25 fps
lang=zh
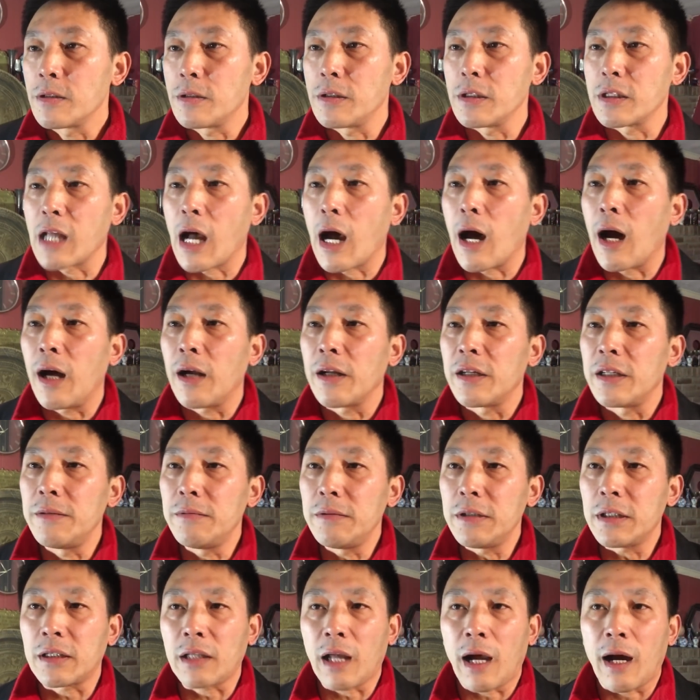去打，
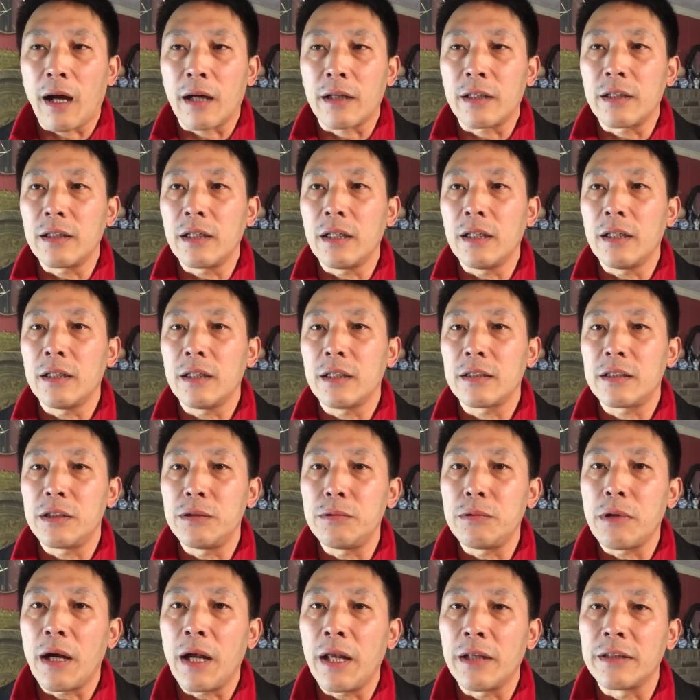因为打这个
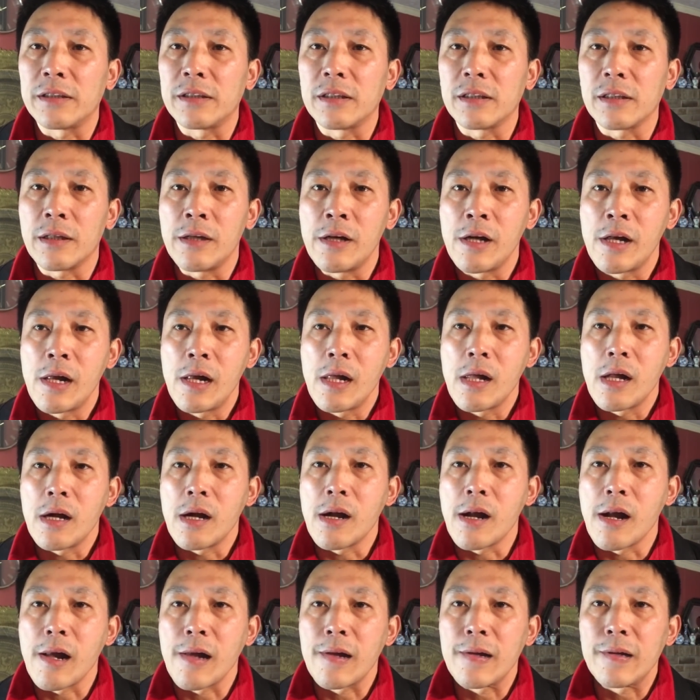侵权案子，
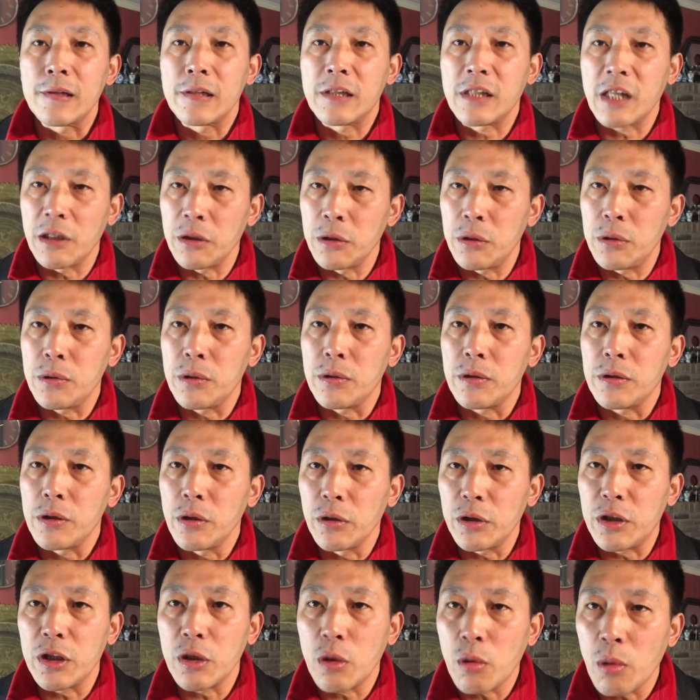呃，证据
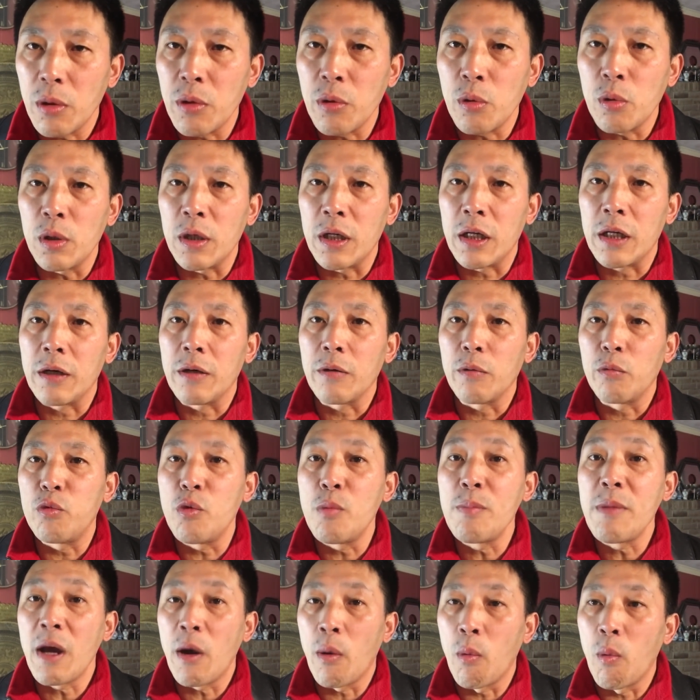尤其光贵
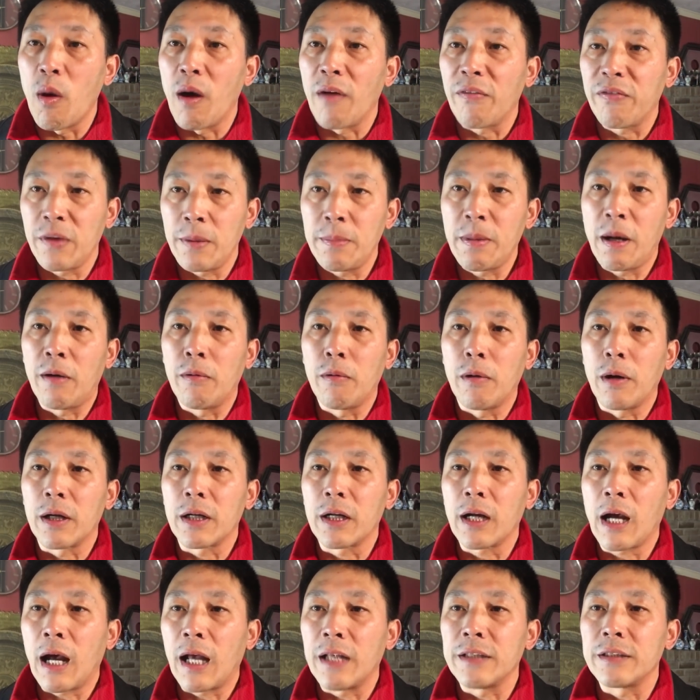污蔑我、诽谤我
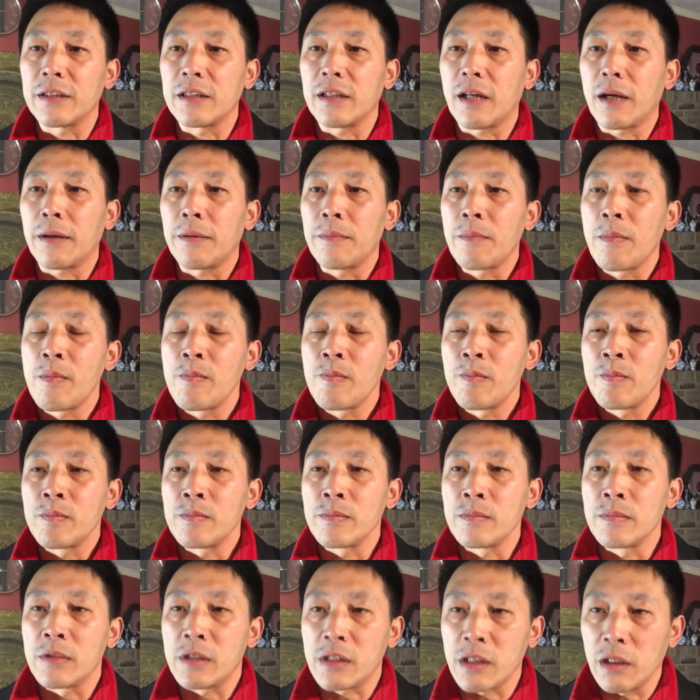这个案子呢。
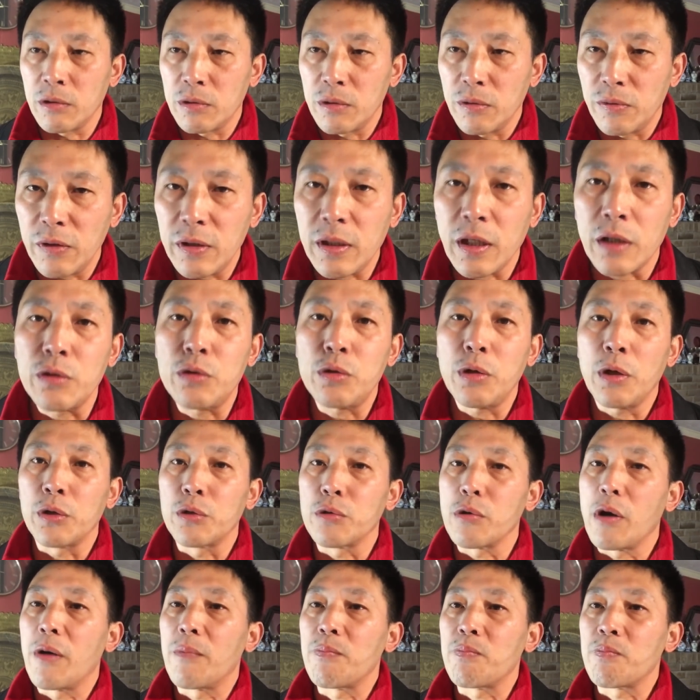嗯，证据非常确
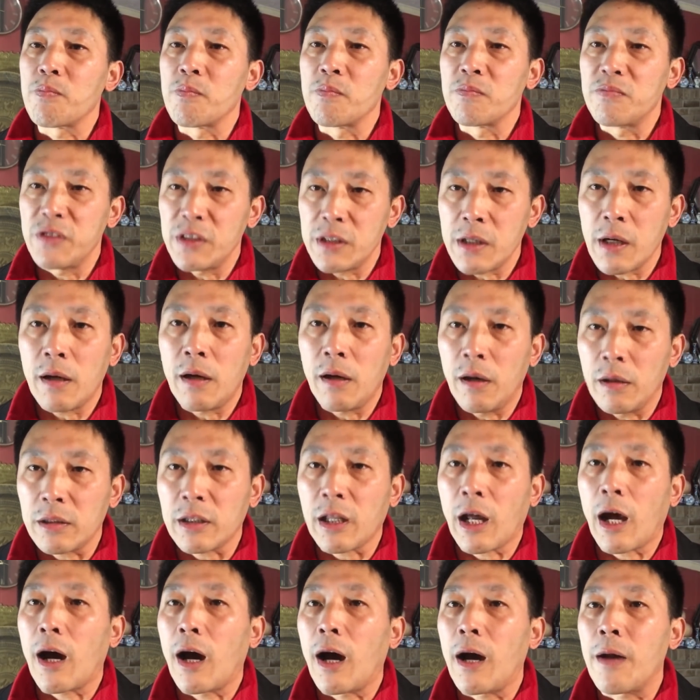凿，嗯，非常好
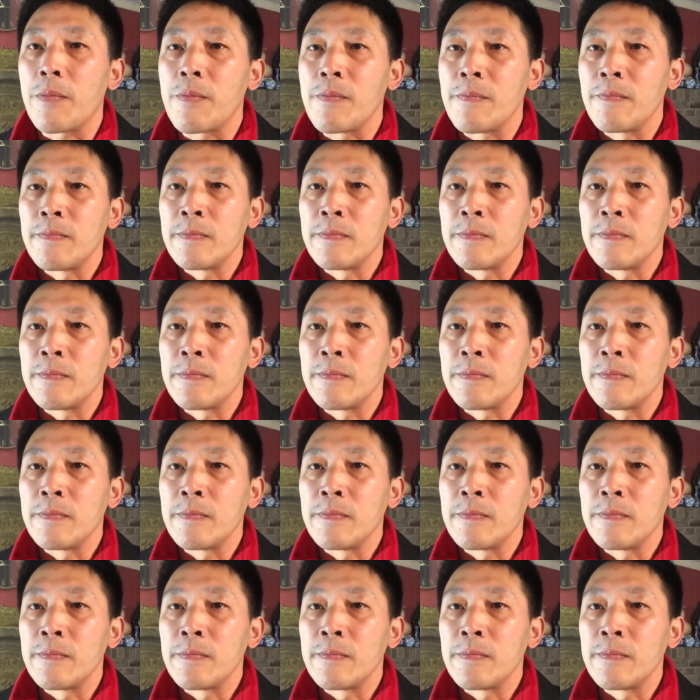打。